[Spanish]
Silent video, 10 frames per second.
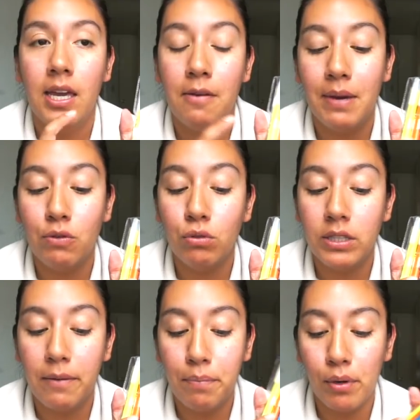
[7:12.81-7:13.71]
y me
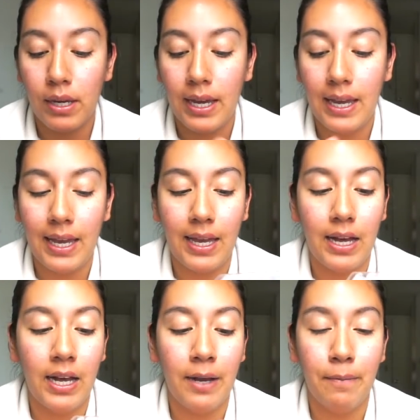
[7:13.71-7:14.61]
gustan porque
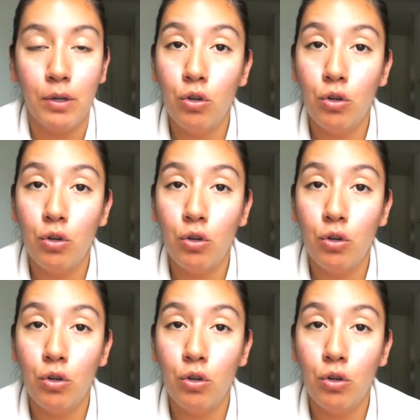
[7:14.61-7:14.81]
ah,